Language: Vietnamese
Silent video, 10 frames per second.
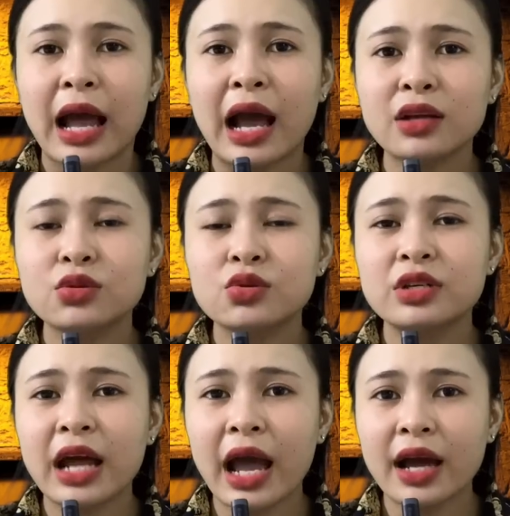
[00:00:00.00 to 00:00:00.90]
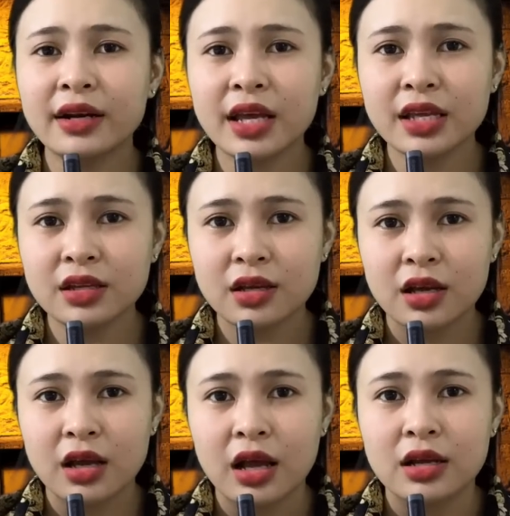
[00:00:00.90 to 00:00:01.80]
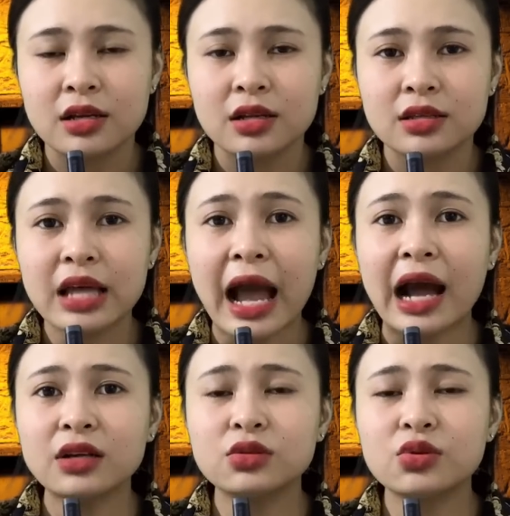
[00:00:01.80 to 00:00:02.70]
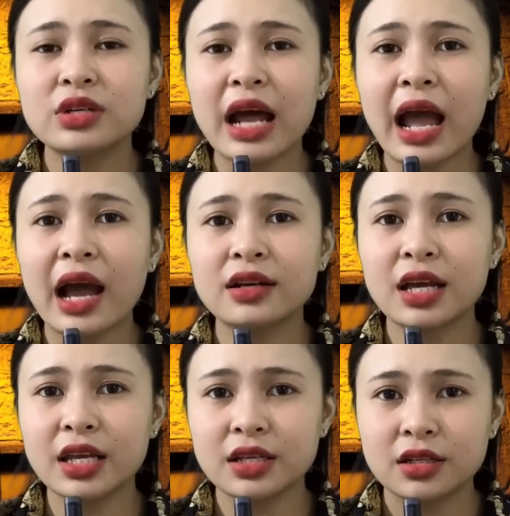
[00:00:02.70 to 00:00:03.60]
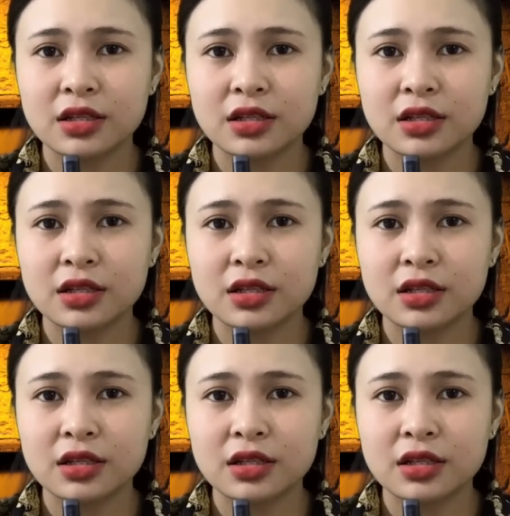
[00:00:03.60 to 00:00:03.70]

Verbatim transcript: "Thả tôi ra đi, thả tôi ra đi."